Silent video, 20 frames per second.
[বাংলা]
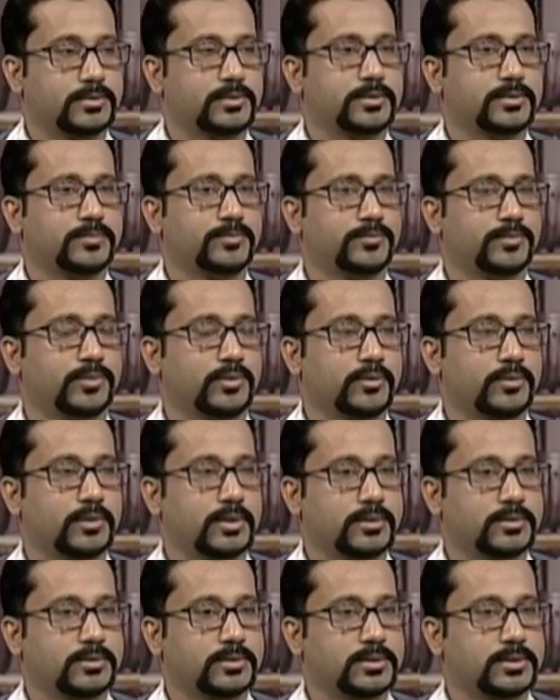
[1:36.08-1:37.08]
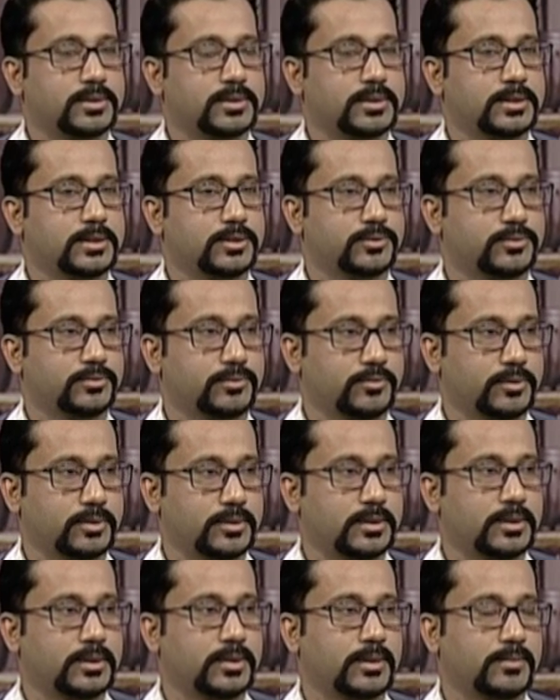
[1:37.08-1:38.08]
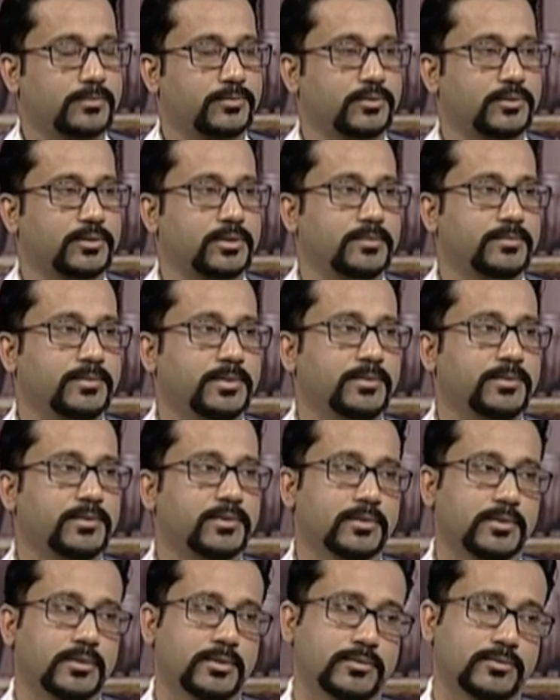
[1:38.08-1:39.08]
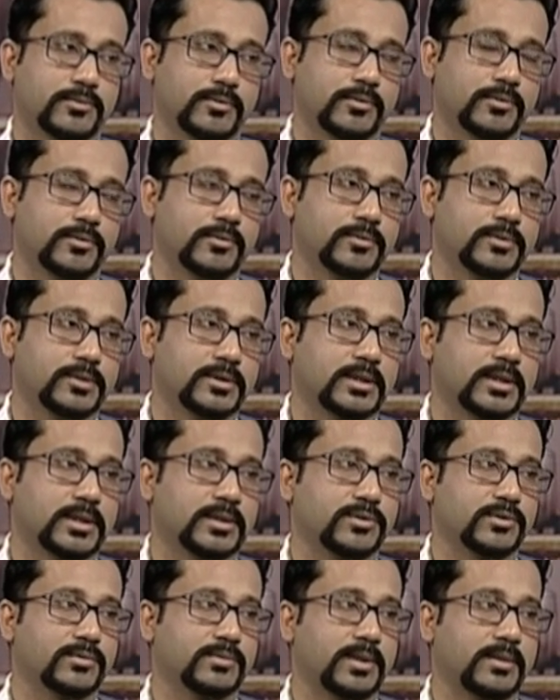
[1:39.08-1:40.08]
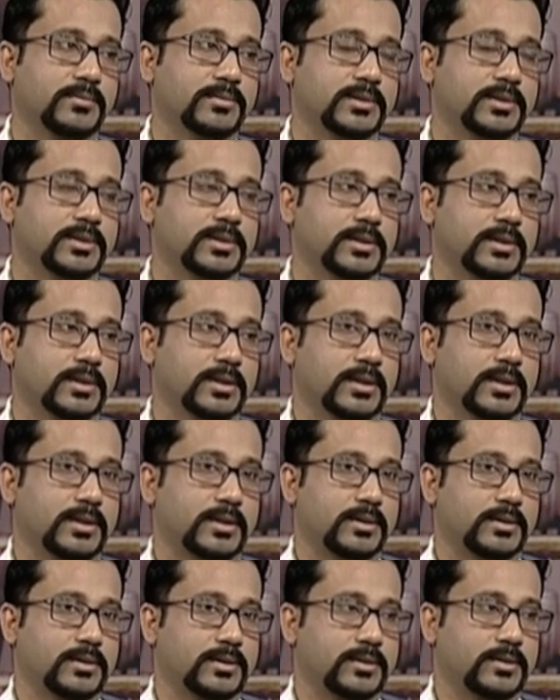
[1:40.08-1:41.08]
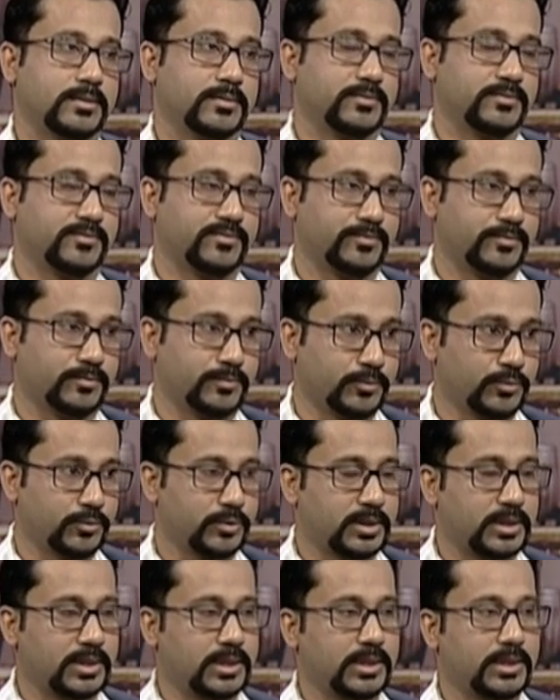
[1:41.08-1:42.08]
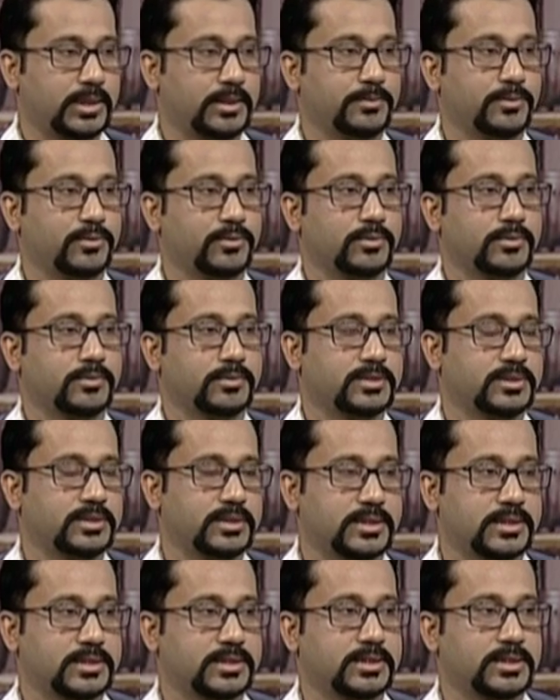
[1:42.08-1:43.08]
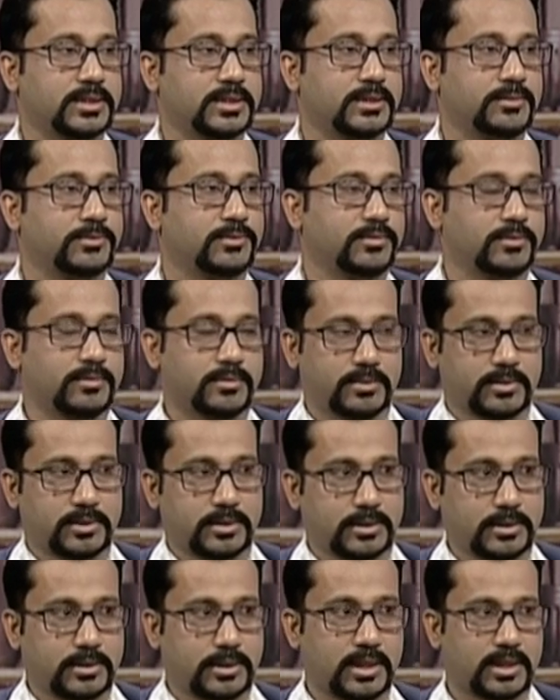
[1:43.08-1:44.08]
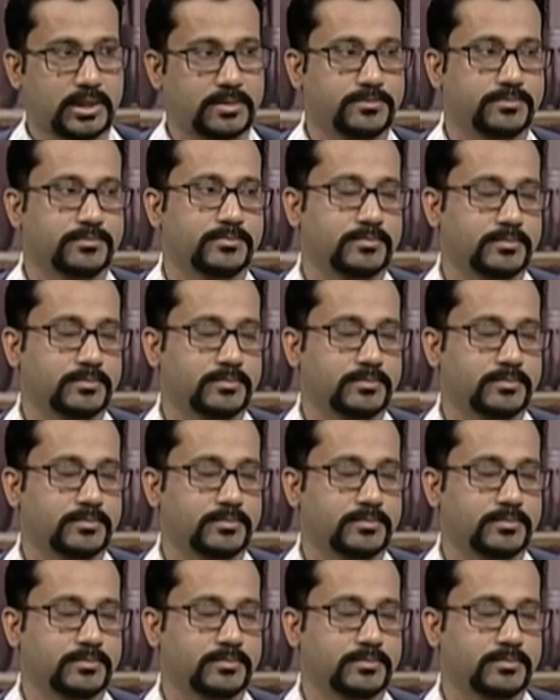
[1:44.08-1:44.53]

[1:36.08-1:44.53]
আচ্ছা, ব্রণ হচ্ছে গিয়ে শরীরের মধ্যে বিভিন্ন ধরনের তৈলগ্রন্থি থাকে তবে আমাদের মুখে এবং চেস্টে এবং আর্ম